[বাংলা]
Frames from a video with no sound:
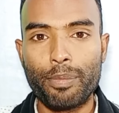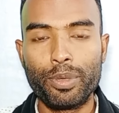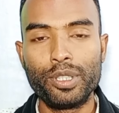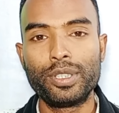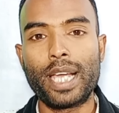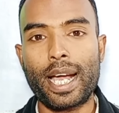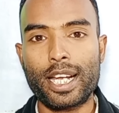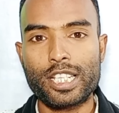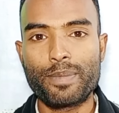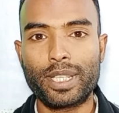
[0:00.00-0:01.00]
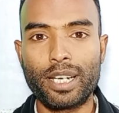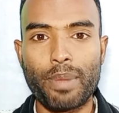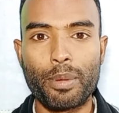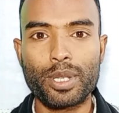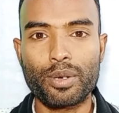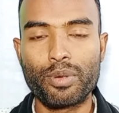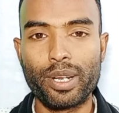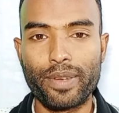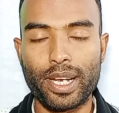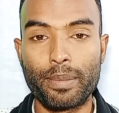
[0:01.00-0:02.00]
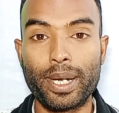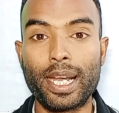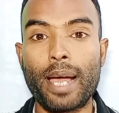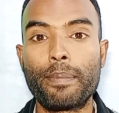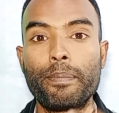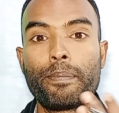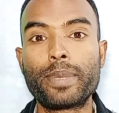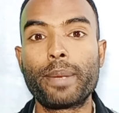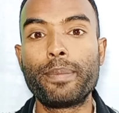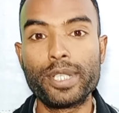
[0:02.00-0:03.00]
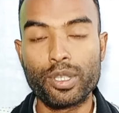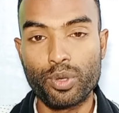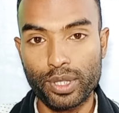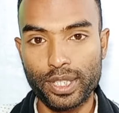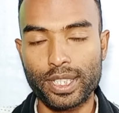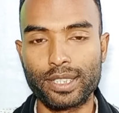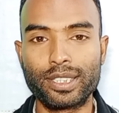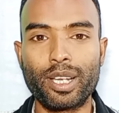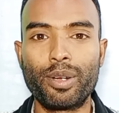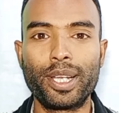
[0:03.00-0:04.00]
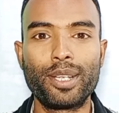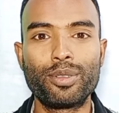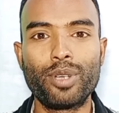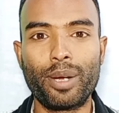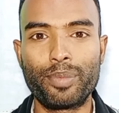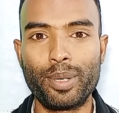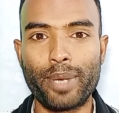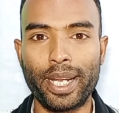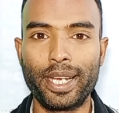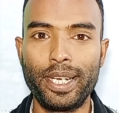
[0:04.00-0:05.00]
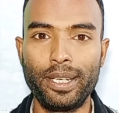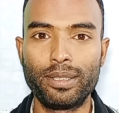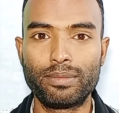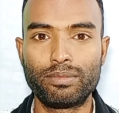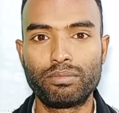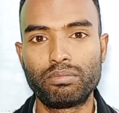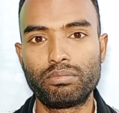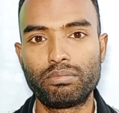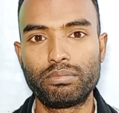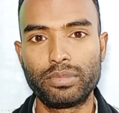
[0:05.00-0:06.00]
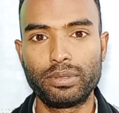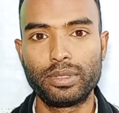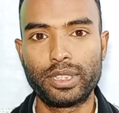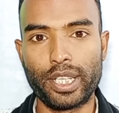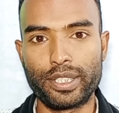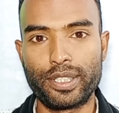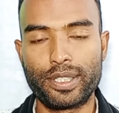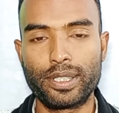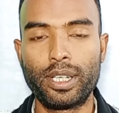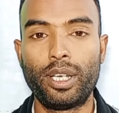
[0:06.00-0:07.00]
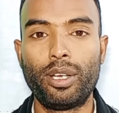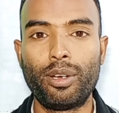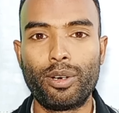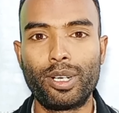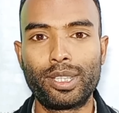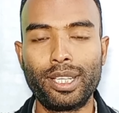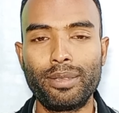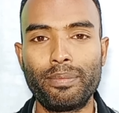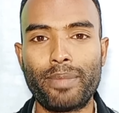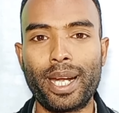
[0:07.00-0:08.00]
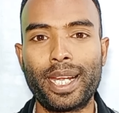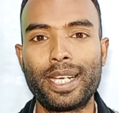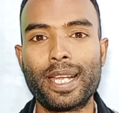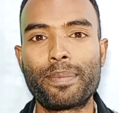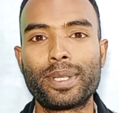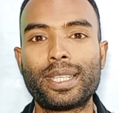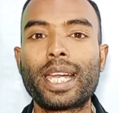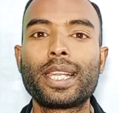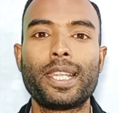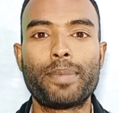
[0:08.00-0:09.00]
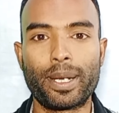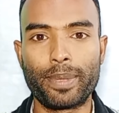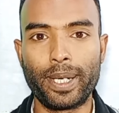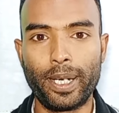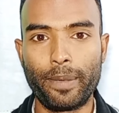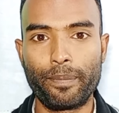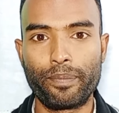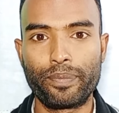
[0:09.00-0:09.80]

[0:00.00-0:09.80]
আপনি যদি আকাশ পাতাল ব্যবধান করে ফেলেন মানে লাভটা বেশি করতে চান তাহলে কিন্তু আপনি মার্কেটে শেষ অর্থাৎ মার্কেটে আপনি দাঁড়াতেই পারবেন না